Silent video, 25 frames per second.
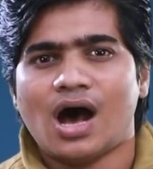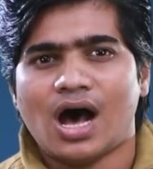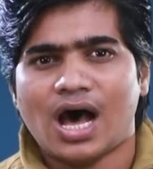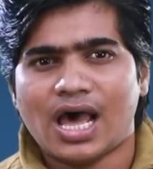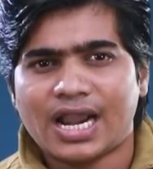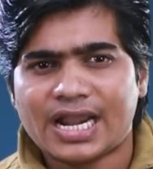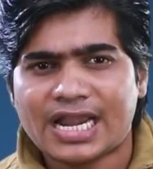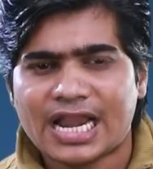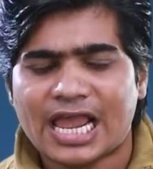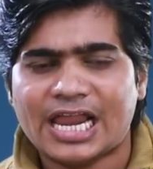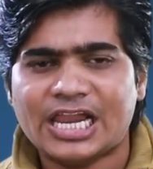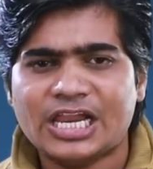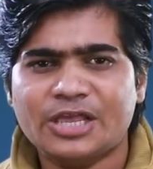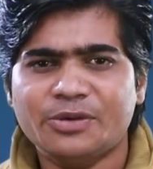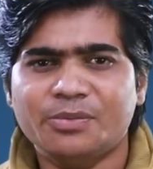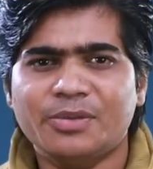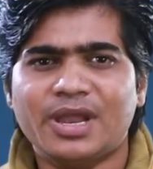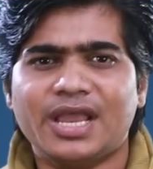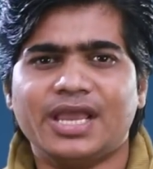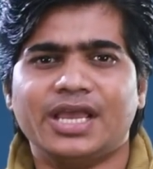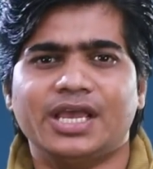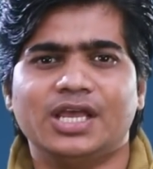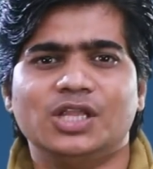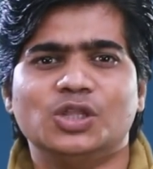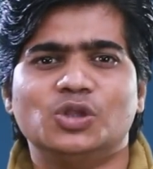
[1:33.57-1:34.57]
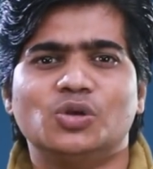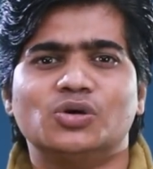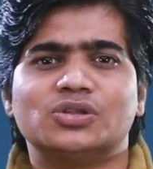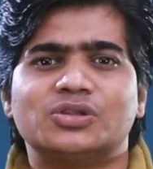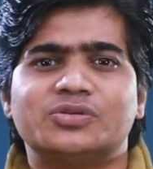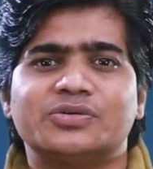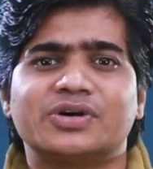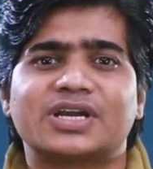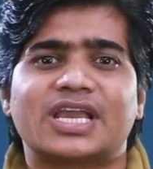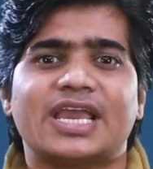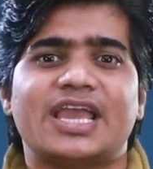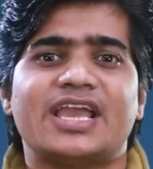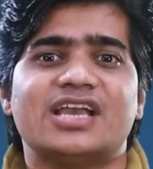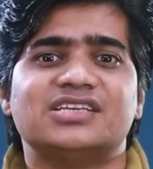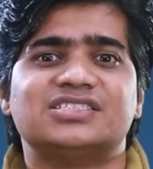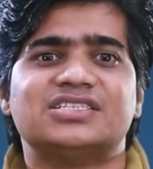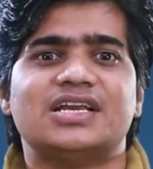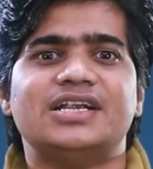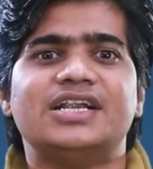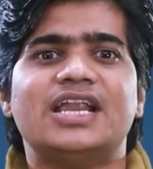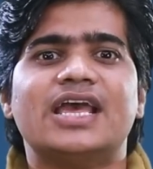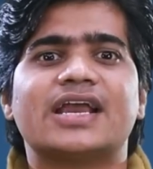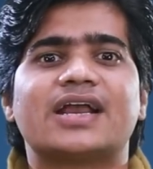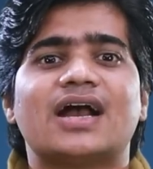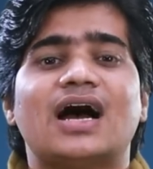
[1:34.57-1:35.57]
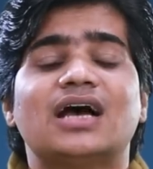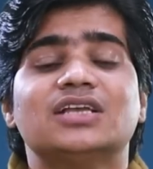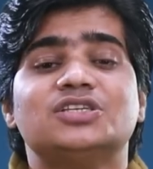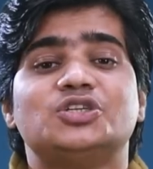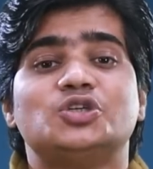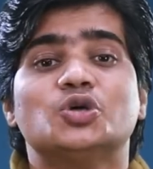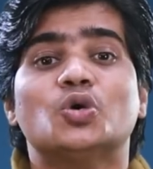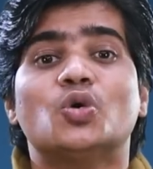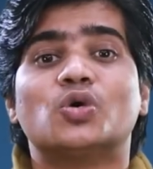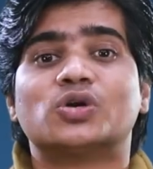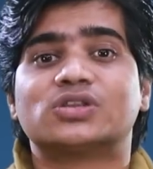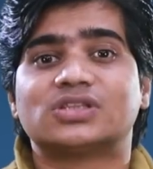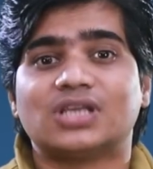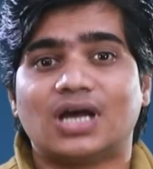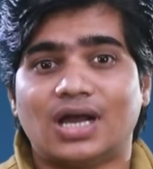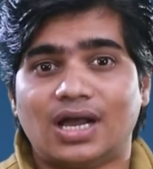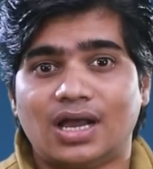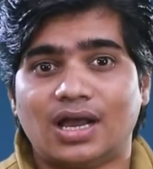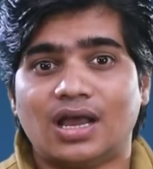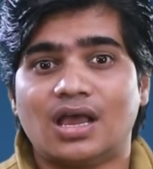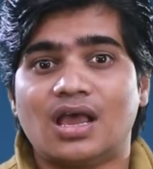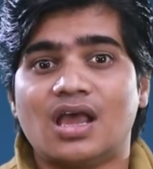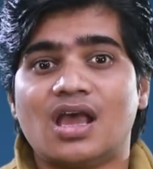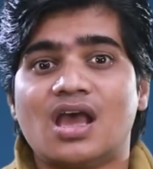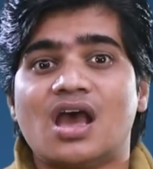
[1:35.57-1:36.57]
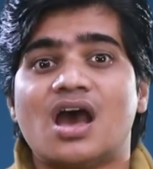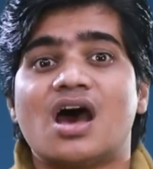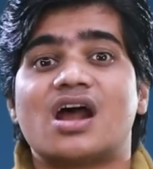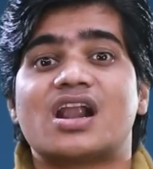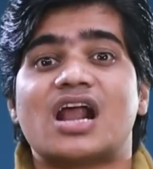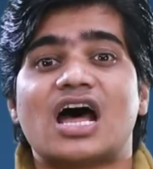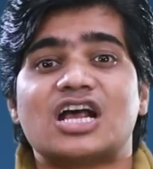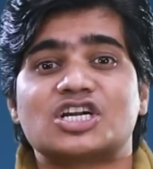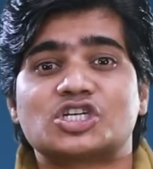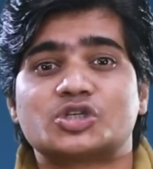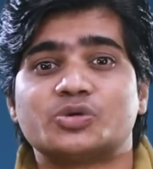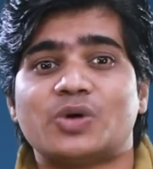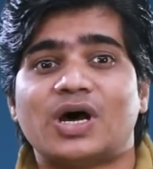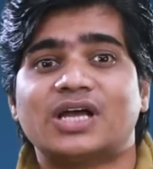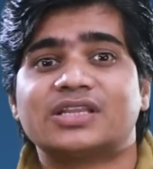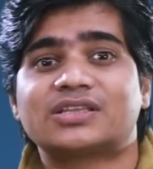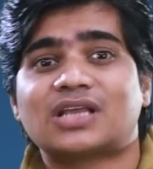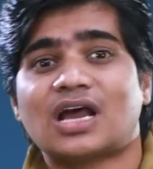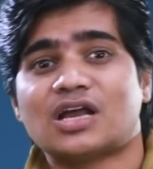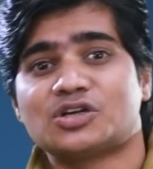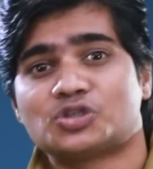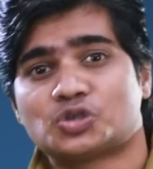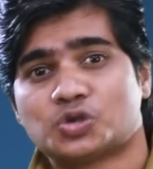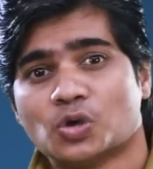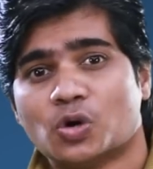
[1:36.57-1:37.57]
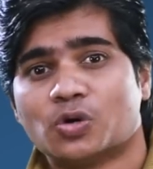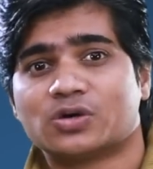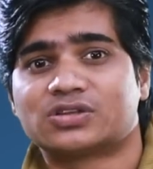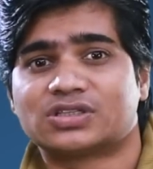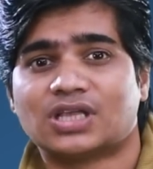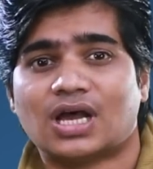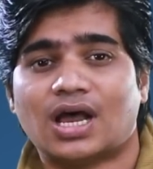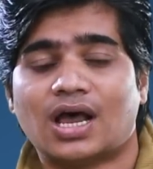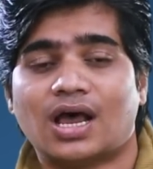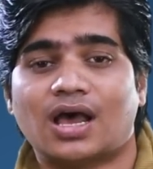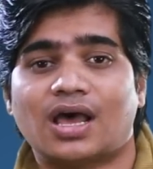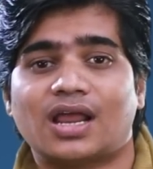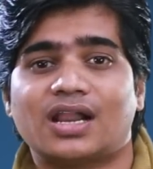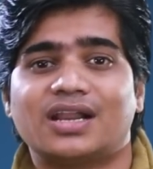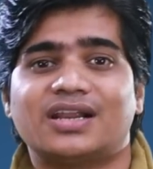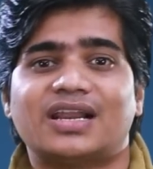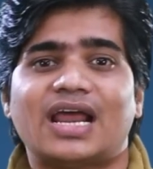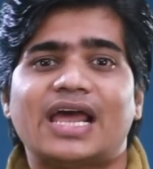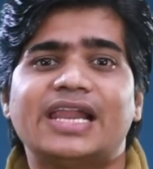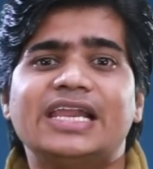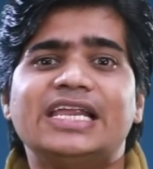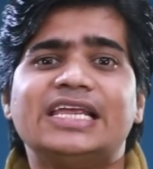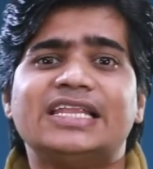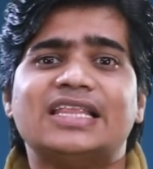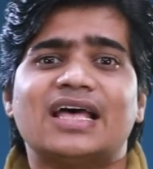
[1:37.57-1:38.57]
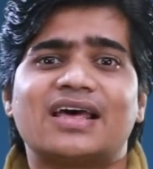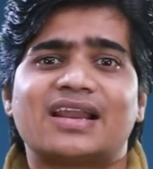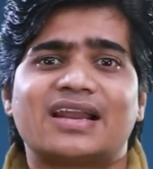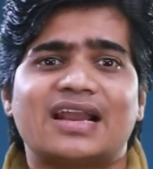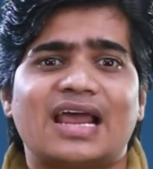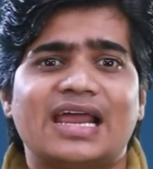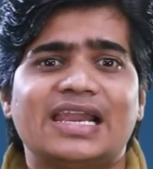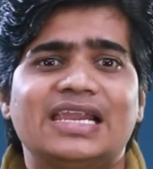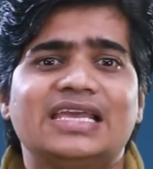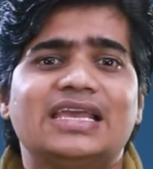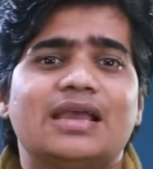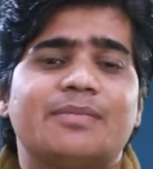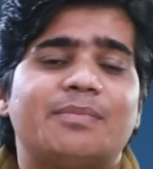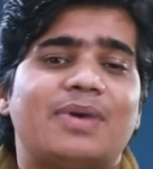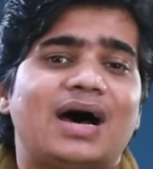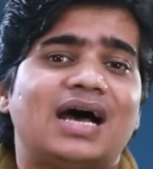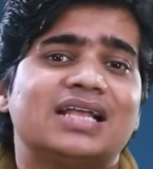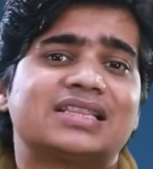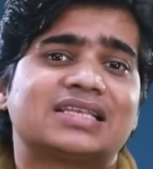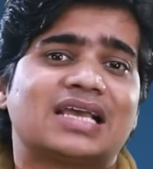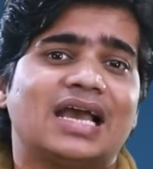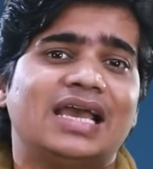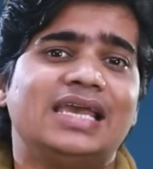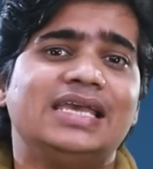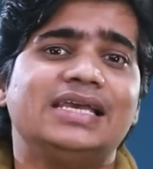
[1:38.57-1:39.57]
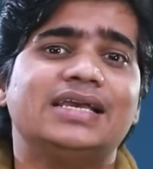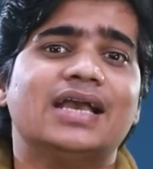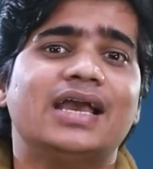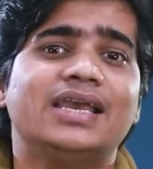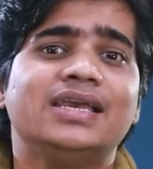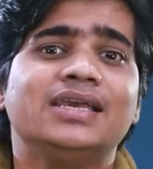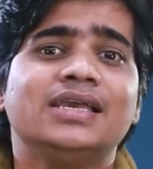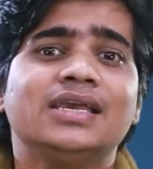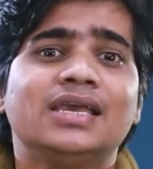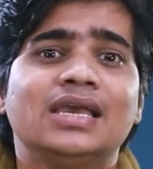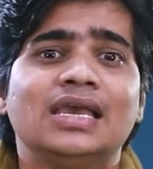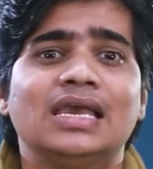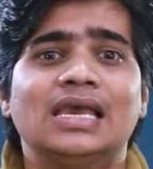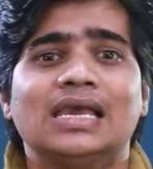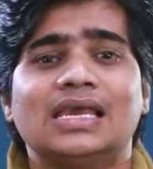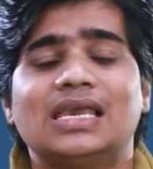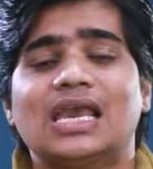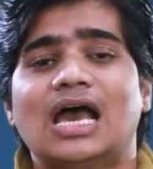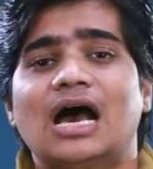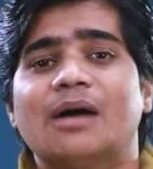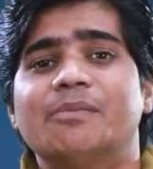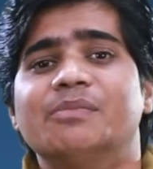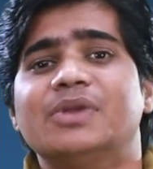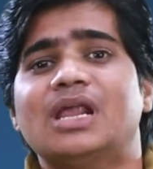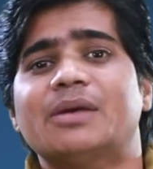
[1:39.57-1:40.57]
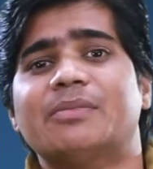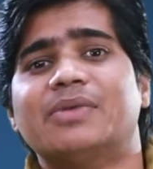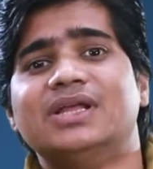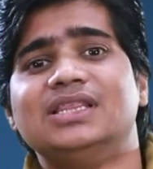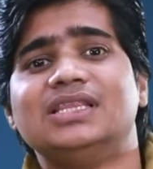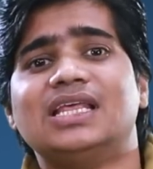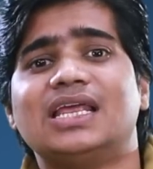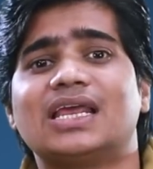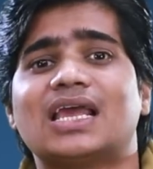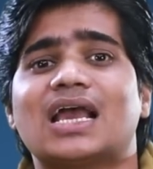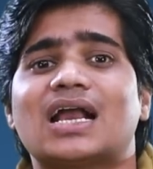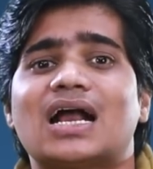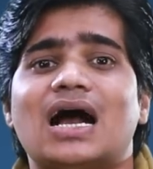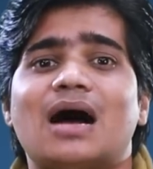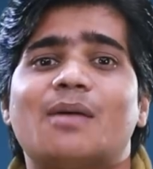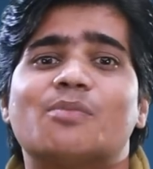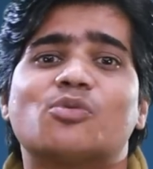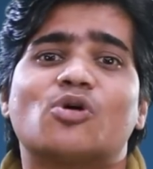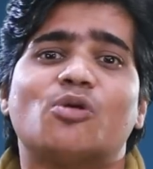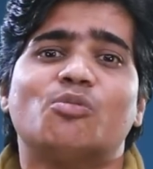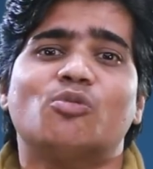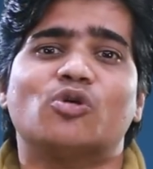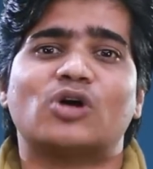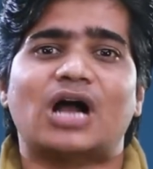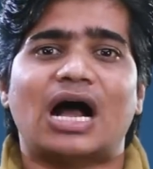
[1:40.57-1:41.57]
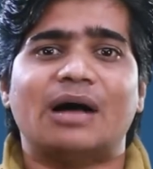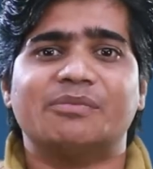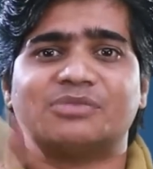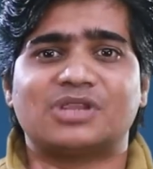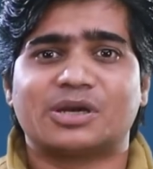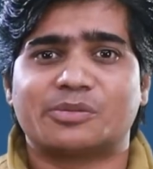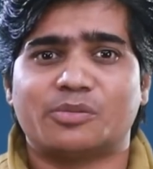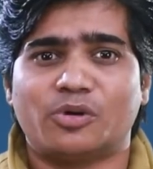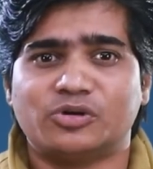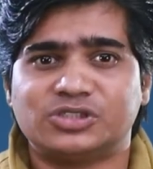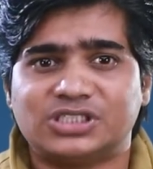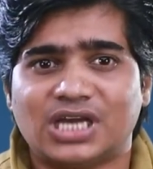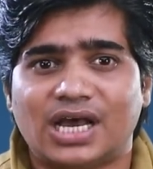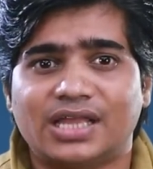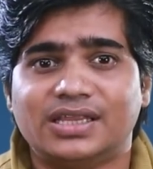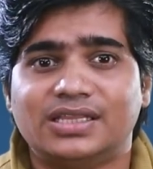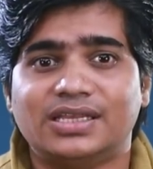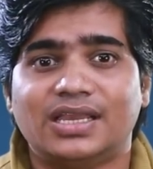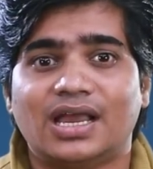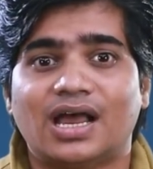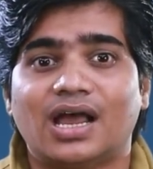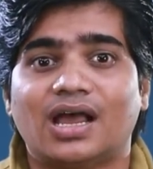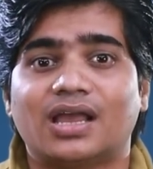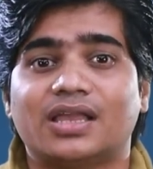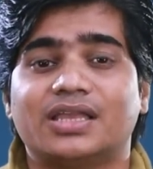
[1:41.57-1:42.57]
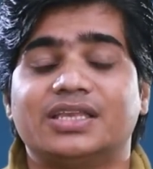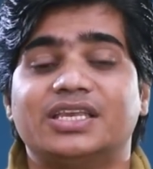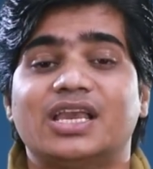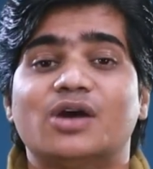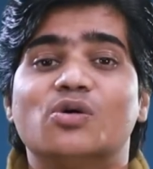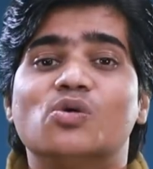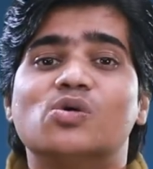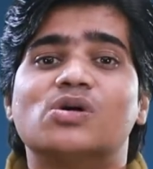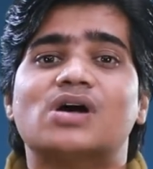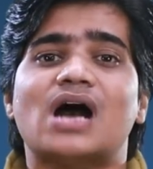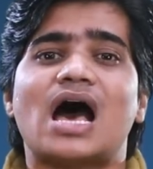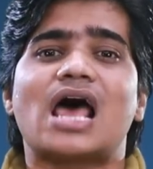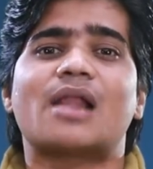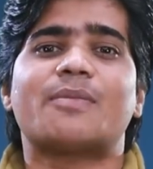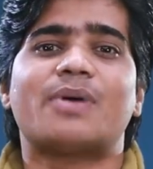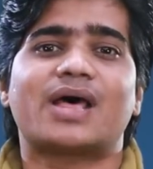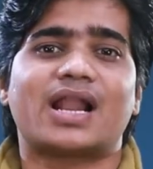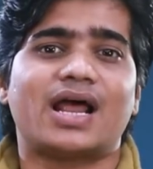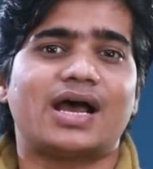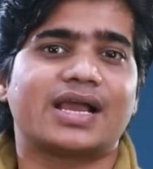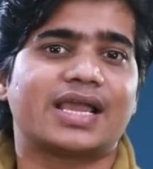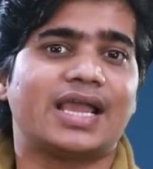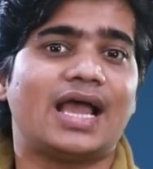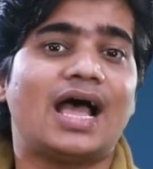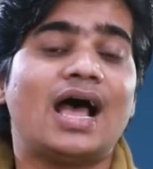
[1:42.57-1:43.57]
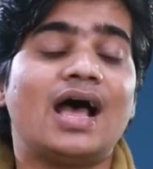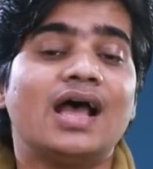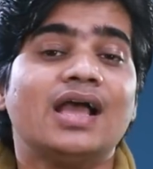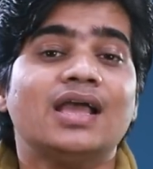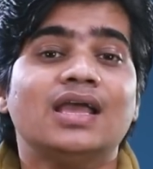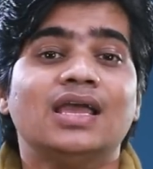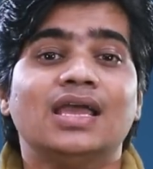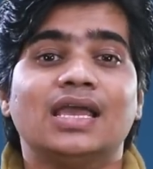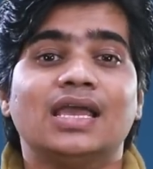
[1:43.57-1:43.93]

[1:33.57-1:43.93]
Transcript: हर रैली में हिंदुत्व के एजेंडे का जोर था राष्ट्रवाद का शोर था रैली दर रैली ये बात कही गई कि हमने मंदिर के काम को मुकाम तक पहुंचा दिया ये हंकार भरा गया